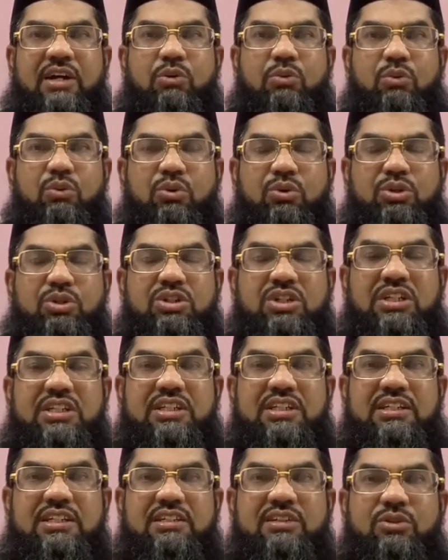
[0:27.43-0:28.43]
ஊற்று
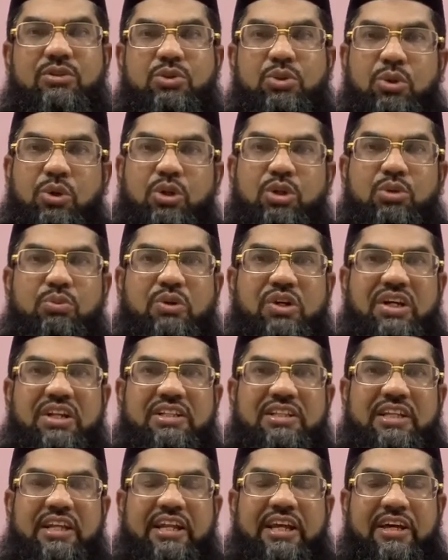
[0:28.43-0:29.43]
தூர்ந்து
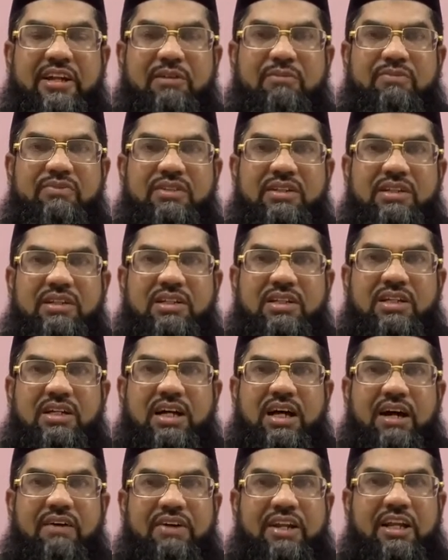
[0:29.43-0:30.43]
போயிருந்த நேரம்
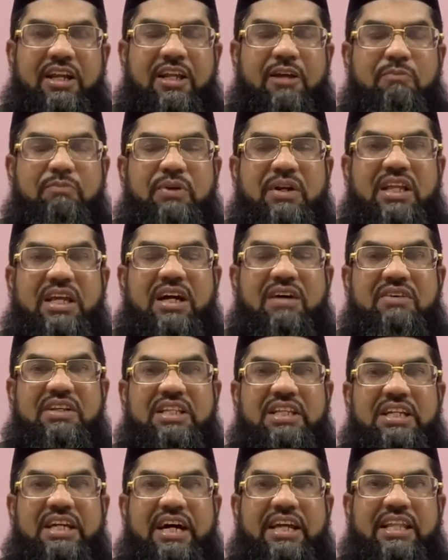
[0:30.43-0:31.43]
அவர்கள்
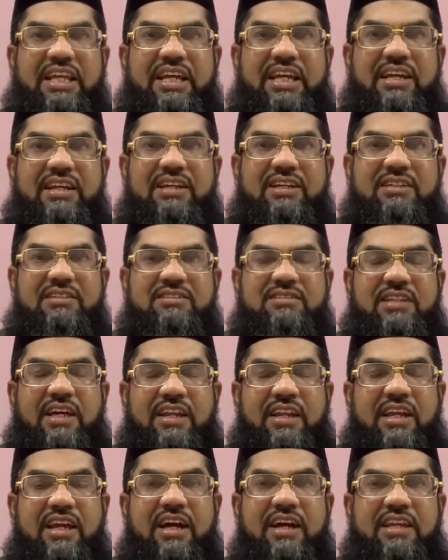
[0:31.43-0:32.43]
எப்படியாவது அதை
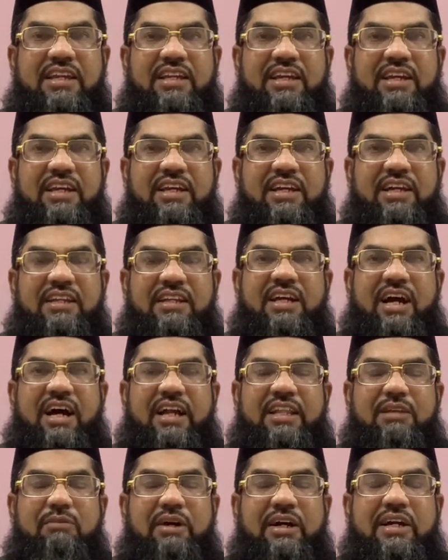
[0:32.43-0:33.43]
சரியாக்கி
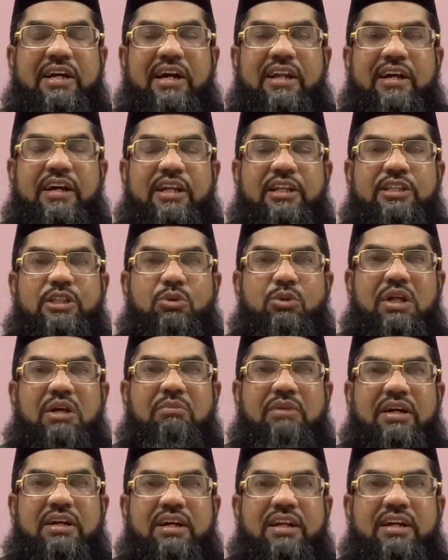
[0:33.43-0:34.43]
அந்த மக்கா நகரத்தினுடைய
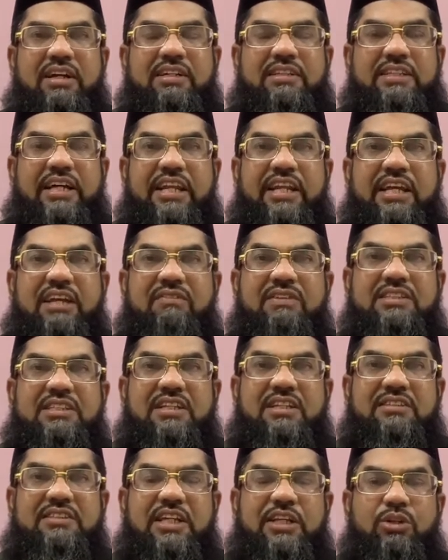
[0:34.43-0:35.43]
மக்களுக்கு தண்ணீர்
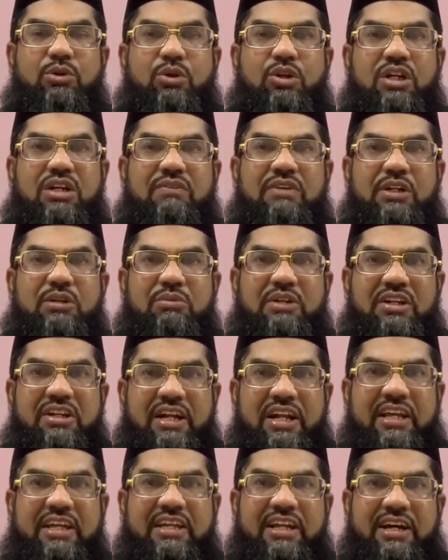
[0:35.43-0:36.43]
வசதி செய்து கொடுக்க வேண்டும் என்று
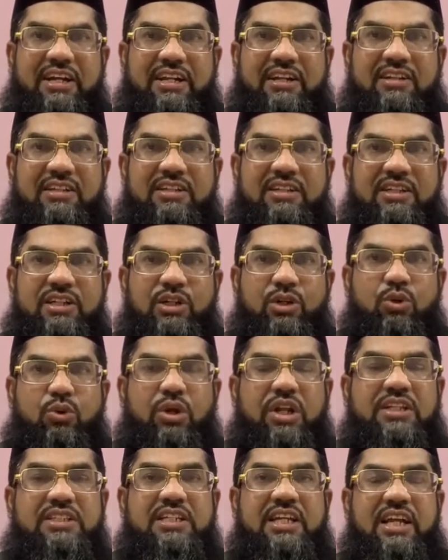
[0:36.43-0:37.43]
நினைக்கிறார்கள்
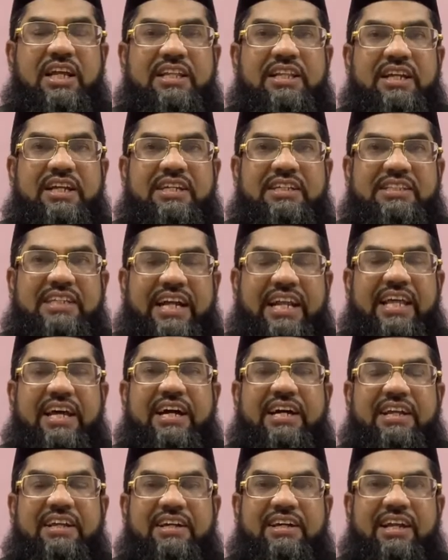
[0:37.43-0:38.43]
குறைசிகள் அதற்கு
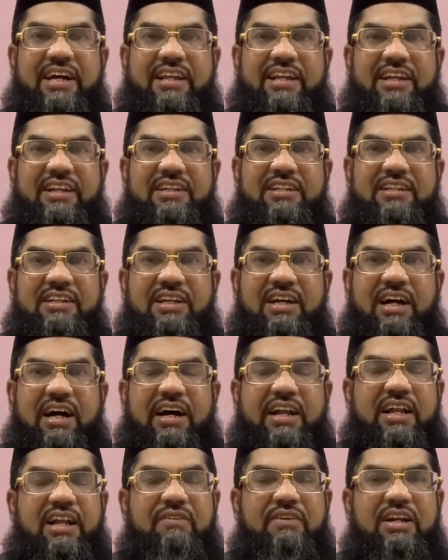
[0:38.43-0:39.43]
தடையாக இருக்கிறார்கள்
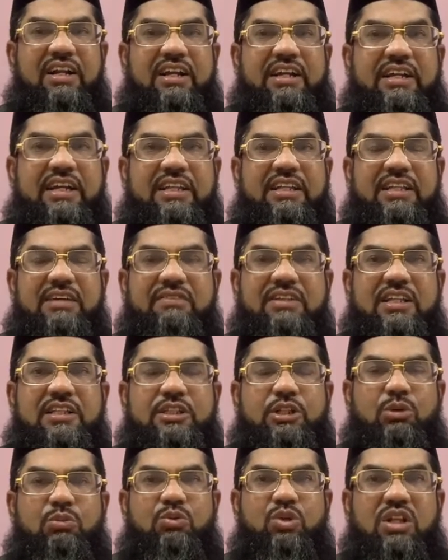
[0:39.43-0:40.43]
ஆனால் அவர்களுக்கு எந்த
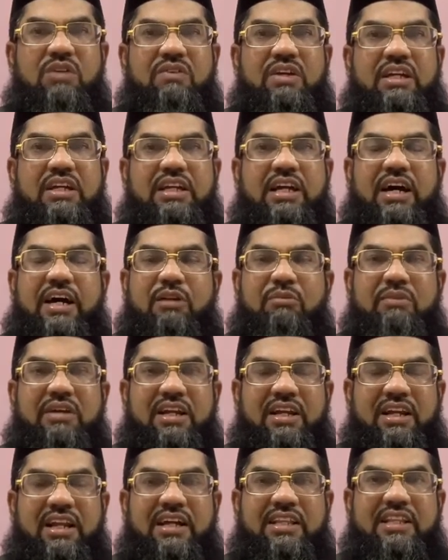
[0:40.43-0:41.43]
விதத்திலும் உதவிக்கு யாருமே
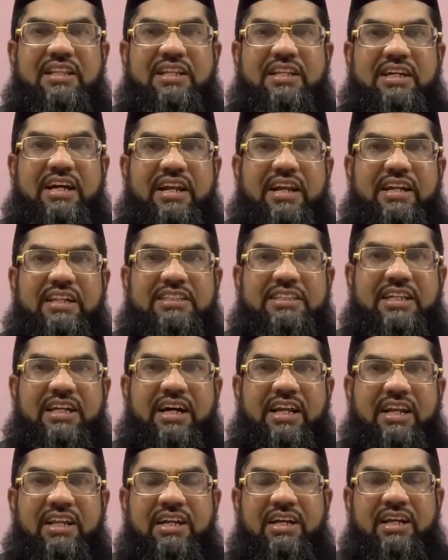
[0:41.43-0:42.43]
இல்லாததின்
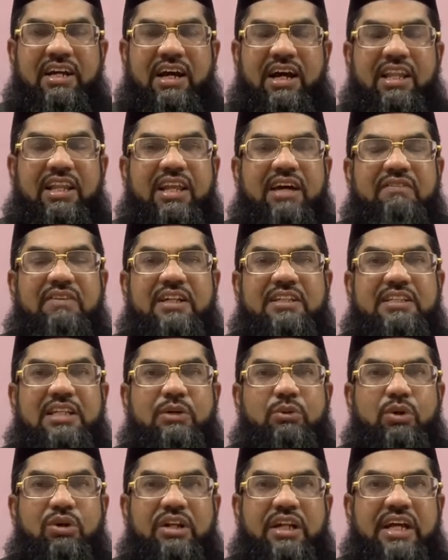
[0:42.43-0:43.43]
காரணத்தினால் அல்லாவிடத்திலே
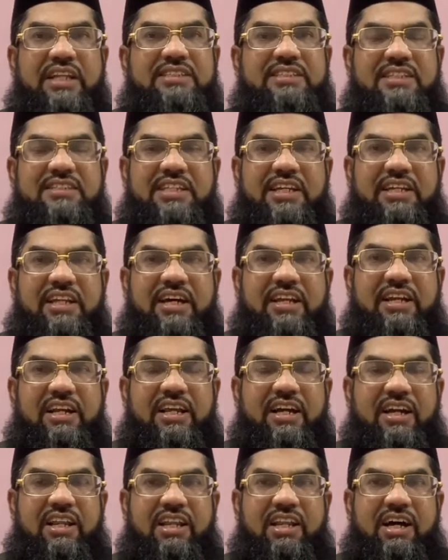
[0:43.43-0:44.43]
ஒரு நேர்ச்சி செய்கிறார்கள்
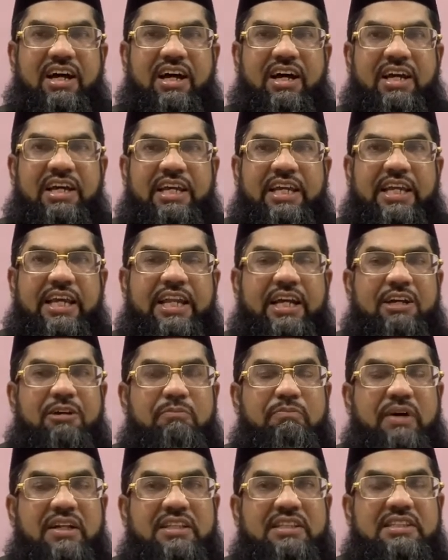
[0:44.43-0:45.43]
அல்லா எனக்கு
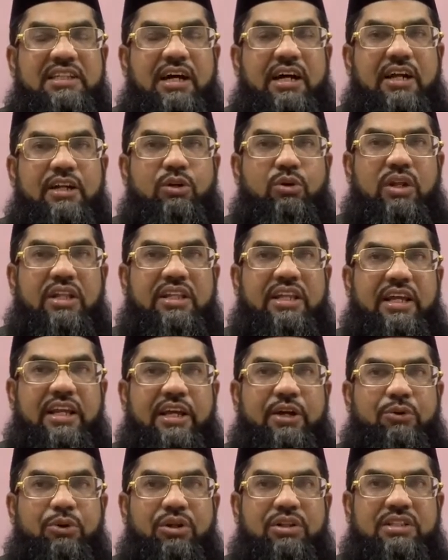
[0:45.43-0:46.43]
பத்து ஆண் குழந்தைகளை
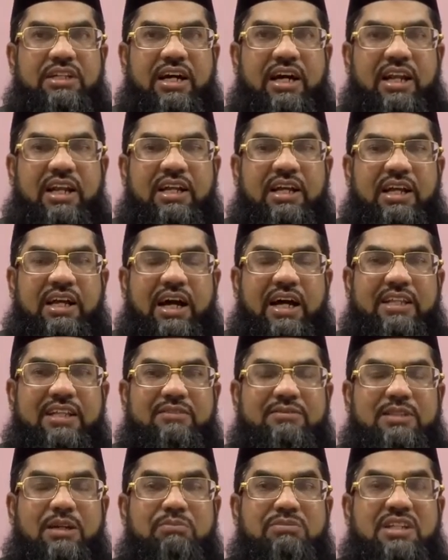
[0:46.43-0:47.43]
கொடுத்தால் அந்த
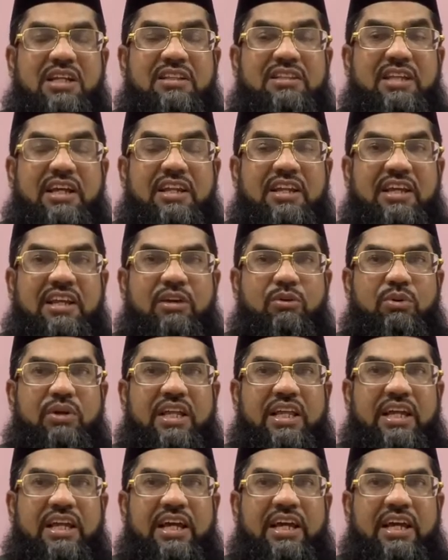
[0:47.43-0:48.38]
சம்சத் தண்ணீரினுடைய